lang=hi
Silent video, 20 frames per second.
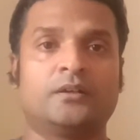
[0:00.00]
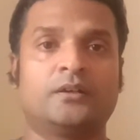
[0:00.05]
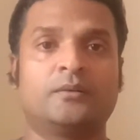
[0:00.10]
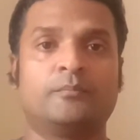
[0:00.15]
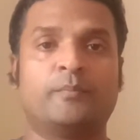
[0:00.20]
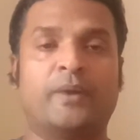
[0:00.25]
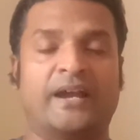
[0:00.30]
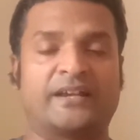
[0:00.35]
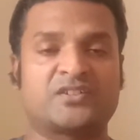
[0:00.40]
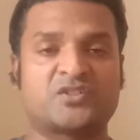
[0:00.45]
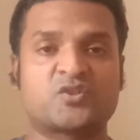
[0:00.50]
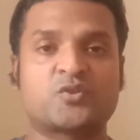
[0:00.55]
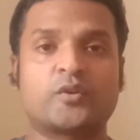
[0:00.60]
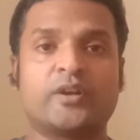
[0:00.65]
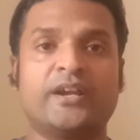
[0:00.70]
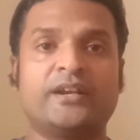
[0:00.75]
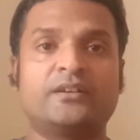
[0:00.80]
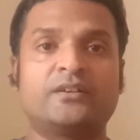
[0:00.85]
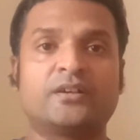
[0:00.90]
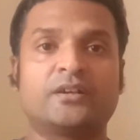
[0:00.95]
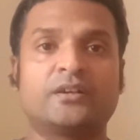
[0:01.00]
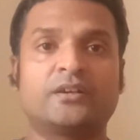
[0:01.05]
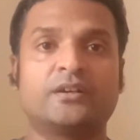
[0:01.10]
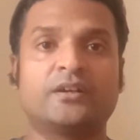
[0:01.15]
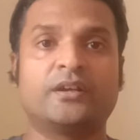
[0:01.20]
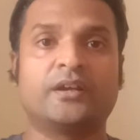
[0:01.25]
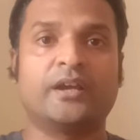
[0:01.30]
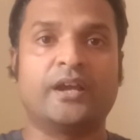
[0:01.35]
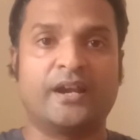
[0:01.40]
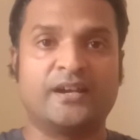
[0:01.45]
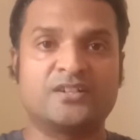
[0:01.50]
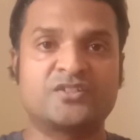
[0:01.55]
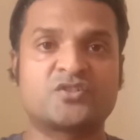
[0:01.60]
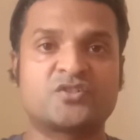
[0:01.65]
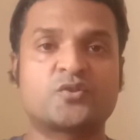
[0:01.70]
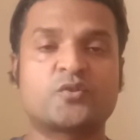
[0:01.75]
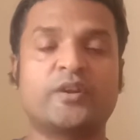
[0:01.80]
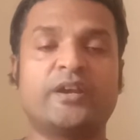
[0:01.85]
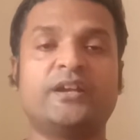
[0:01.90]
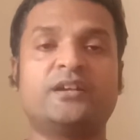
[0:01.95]
बैक स्ट्रेट हेड
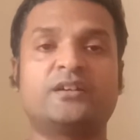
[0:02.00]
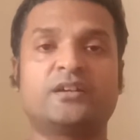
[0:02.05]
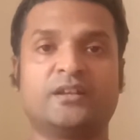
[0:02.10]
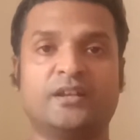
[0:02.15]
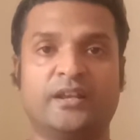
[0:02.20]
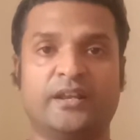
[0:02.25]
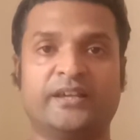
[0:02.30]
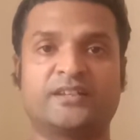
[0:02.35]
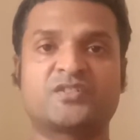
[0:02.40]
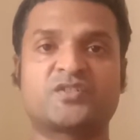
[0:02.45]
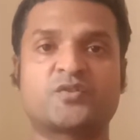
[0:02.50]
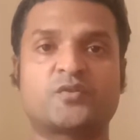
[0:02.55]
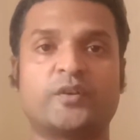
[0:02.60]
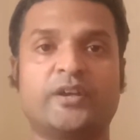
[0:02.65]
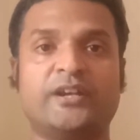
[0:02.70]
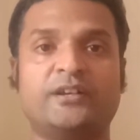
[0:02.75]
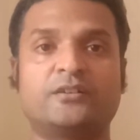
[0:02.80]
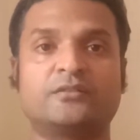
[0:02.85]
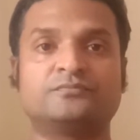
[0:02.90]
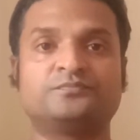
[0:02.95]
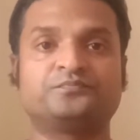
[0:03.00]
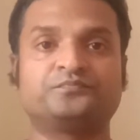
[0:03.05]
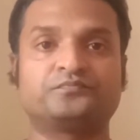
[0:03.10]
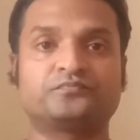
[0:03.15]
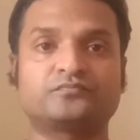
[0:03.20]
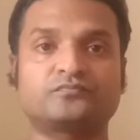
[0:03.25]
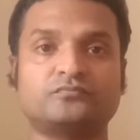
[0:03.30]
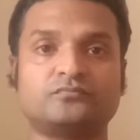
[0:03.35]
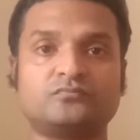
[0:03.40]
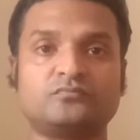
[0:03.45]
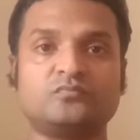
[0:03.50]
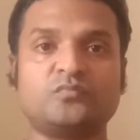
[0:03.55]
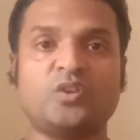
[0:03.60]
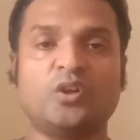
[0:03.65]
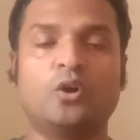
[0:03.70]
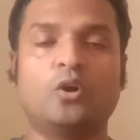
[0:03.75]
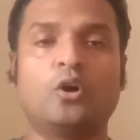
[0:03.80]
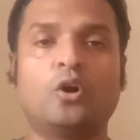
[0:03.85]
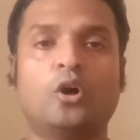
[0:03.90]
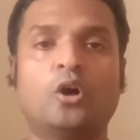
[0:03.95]
स्ट्रेट नेक स्ट्रेट
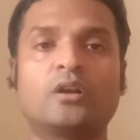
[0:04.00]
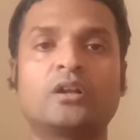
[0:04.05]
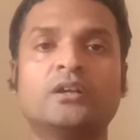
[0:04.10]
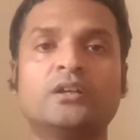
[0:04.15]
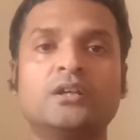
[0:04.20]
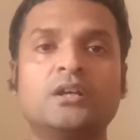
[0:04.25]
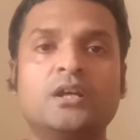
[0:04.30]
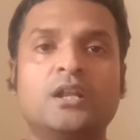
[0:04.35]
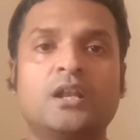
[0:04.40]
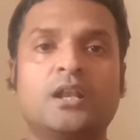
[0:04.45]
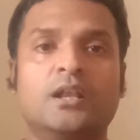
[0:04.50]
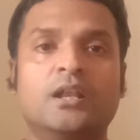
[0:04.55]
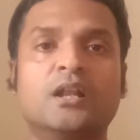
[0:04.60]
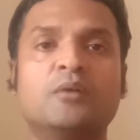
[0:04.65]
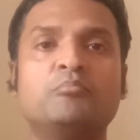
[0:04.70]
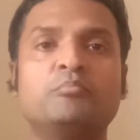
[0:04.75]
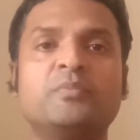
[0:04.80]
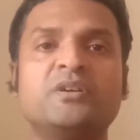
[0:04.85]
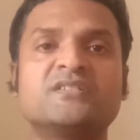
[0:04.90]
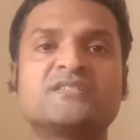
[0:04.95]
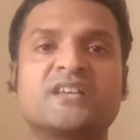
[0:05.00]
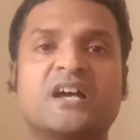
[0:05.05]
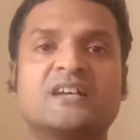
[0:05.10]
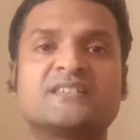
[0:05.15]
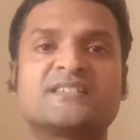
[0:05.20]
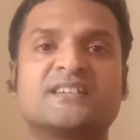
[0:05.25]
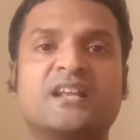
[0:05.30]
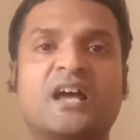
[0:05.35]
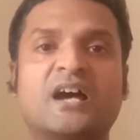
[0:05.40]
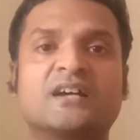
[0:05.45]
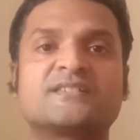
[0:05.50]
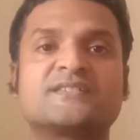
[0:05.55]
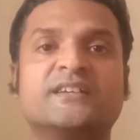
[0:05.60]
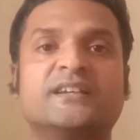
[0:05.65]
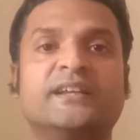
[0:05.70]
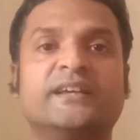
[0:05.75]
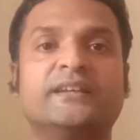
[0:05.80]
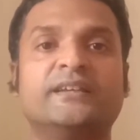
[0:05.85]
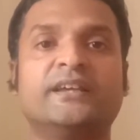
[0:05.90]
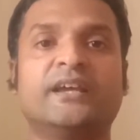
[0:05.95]
और लंबी सांस नाक से
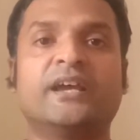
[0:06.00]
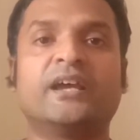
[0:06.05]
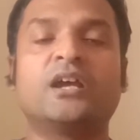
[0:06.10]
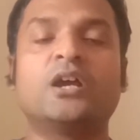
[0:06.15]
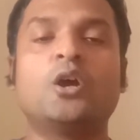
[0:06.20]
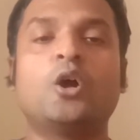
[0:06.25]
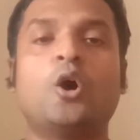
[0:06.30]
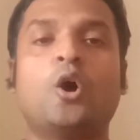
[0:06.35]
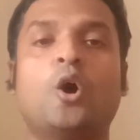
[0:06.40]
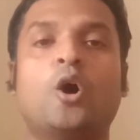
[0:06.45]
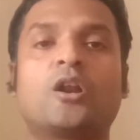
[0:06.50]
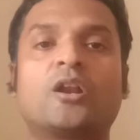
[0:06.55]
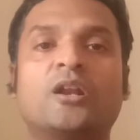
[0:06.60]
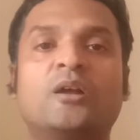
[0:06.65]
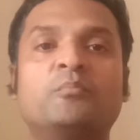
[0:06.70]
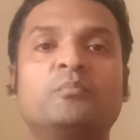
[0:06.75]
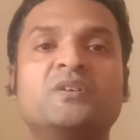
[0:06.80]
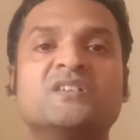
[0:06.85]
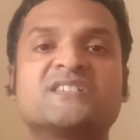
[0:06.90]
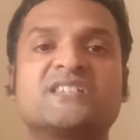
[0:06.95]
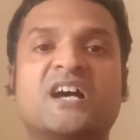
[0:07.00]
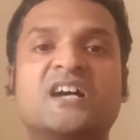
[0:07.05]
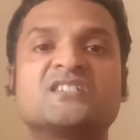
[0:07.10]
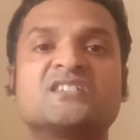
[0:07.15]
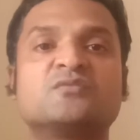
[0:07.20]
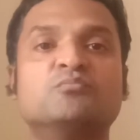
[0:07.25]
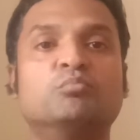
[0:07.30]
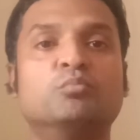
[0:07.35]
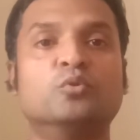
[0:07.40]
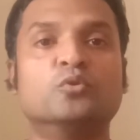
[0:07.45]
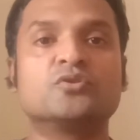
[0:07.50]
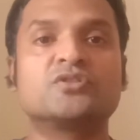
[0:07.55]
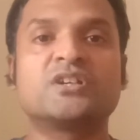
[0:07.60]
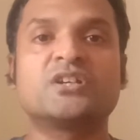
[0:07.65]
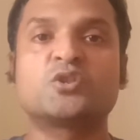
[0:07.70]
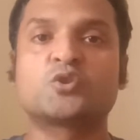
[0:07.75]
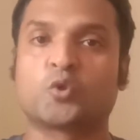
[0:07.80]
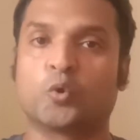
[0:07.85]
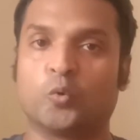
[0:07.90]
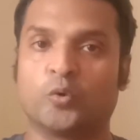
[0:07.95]
लेनी है और लंबी सांस मुंह से
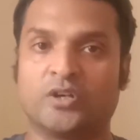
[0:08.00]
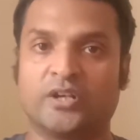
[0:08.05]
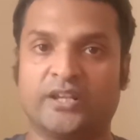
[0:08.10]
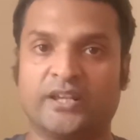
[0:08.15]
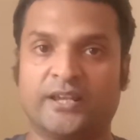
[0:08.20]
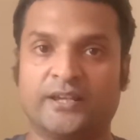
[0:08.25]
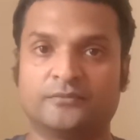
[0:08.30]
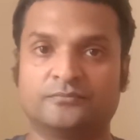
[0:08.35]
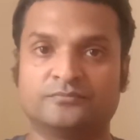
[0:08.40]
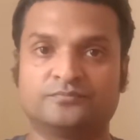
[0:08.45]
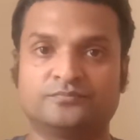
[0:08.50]
छोड़नी है